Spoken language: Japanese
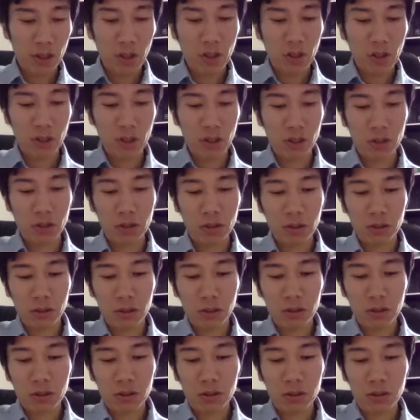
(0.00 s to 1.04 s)
えっ、ー、と、
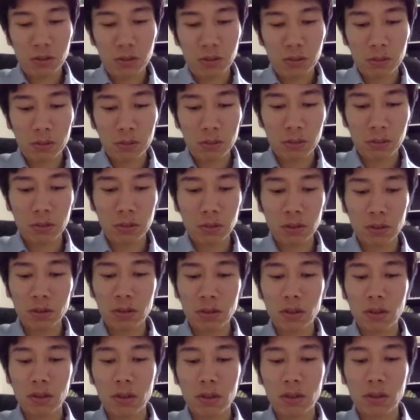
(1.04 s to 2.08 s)
もともとそ
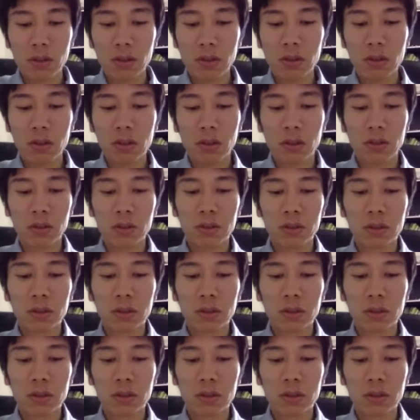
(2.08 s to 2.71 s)
の、